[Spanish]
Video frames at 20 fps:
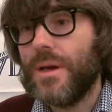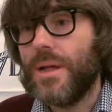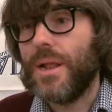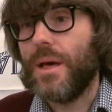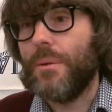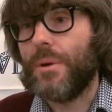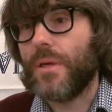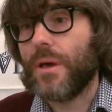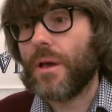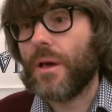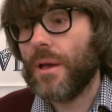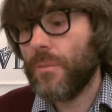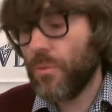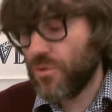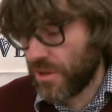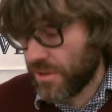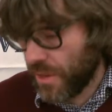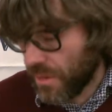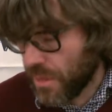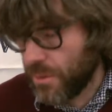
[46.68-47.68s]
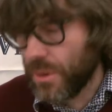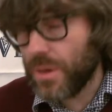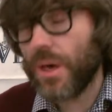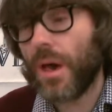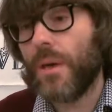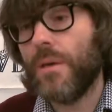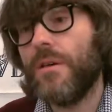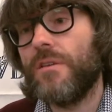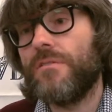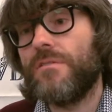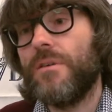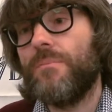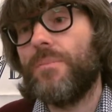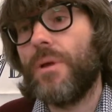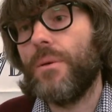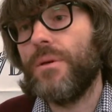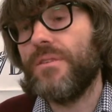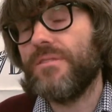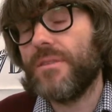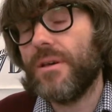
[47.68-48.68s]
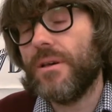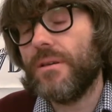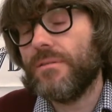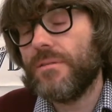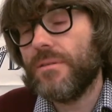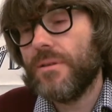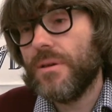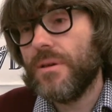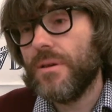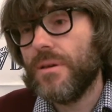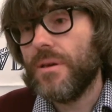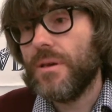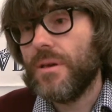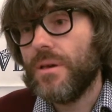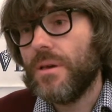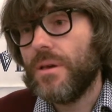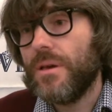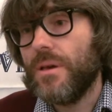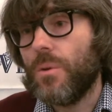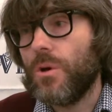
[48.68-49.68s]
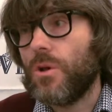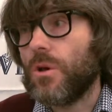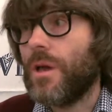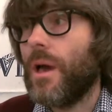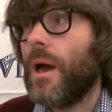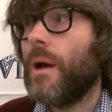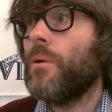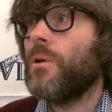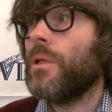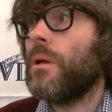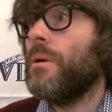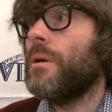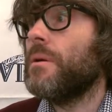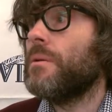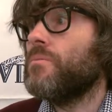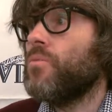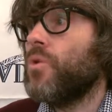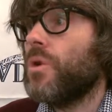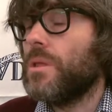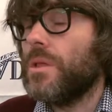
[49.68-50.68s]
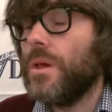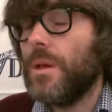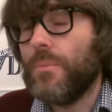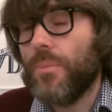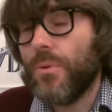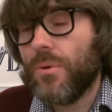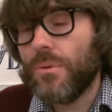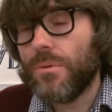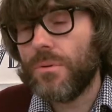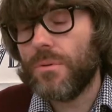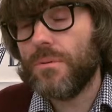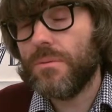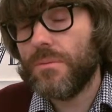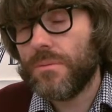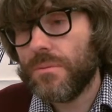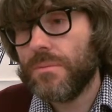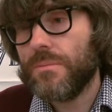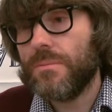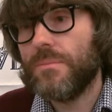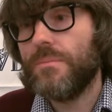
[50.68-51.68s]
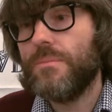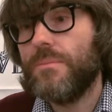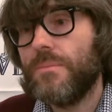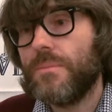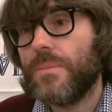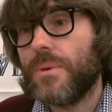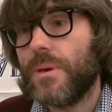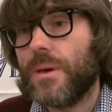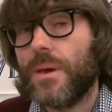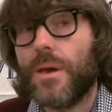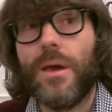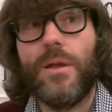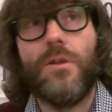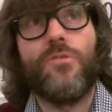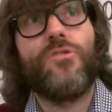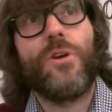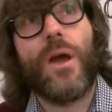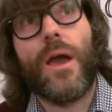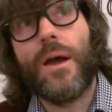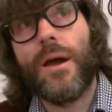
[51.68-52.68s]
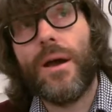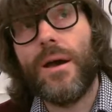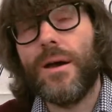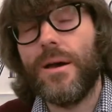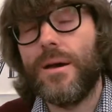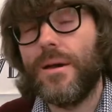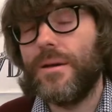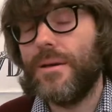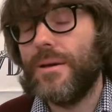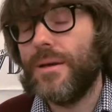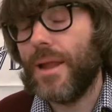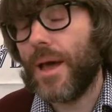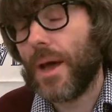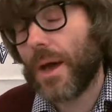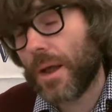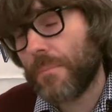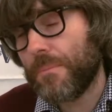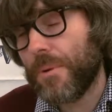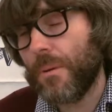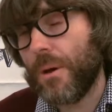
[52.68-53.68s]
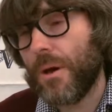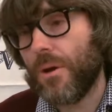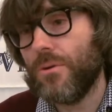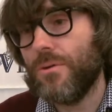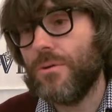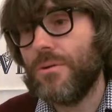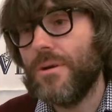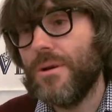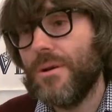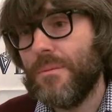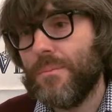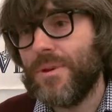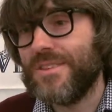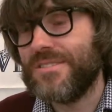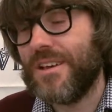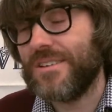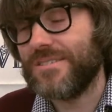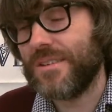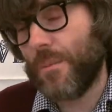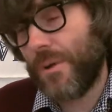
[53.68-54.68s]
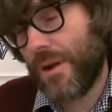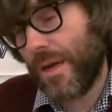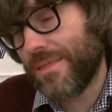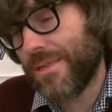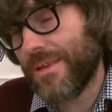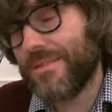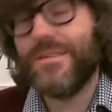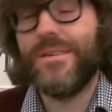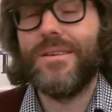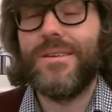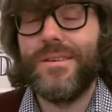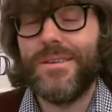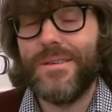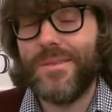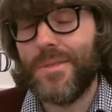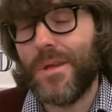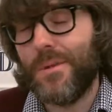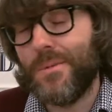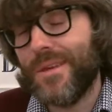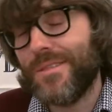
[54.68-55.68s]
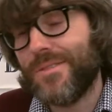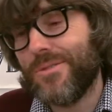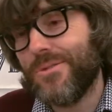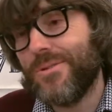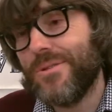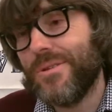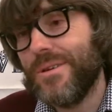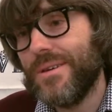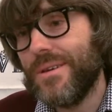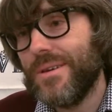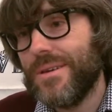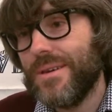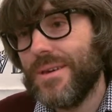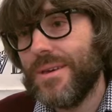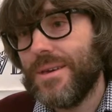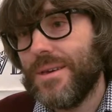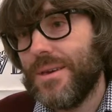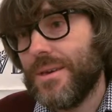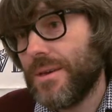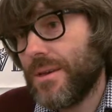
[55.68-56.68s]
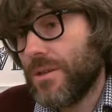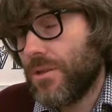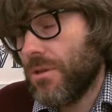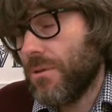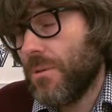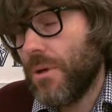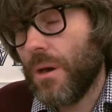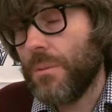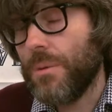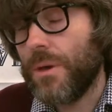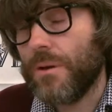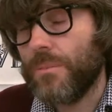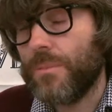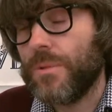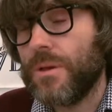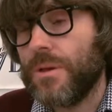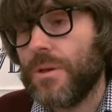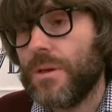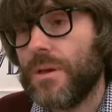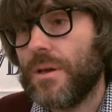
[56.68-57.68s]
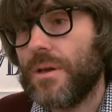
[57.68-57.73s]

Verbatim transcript: La verdad que hay muchas actividades eh, previstas y bueno, que haga también un buen tiempo, que no se caiga la carpa abajo, pese a las amenazas del viento y que todo vaya bien, hombre.